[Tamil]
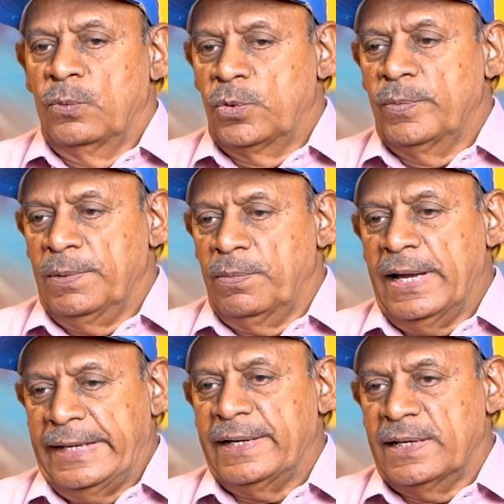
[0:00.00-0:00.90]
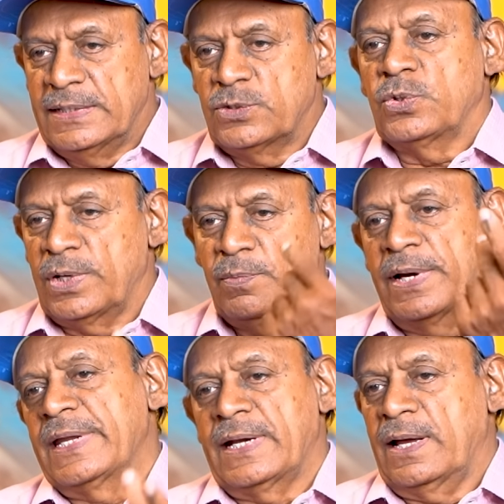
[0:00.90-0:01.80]
ஒரு முறை பாக்கியராஜ் சொன்ன
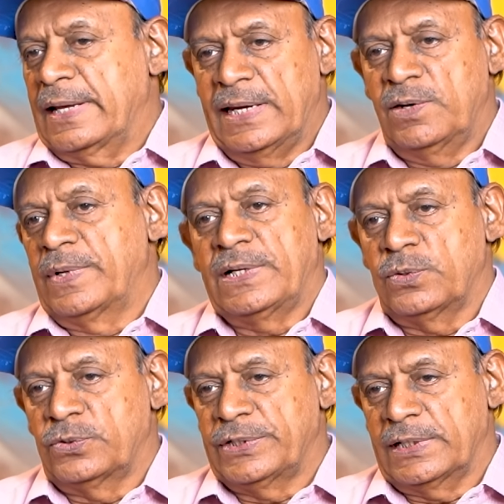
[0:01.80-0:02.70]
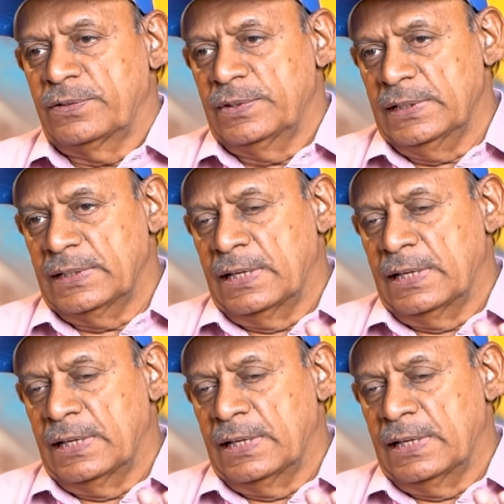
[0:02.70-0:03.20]
மாதிரி நான் கேள்விப்பட்ட ஒரு விஷயம் அதாவது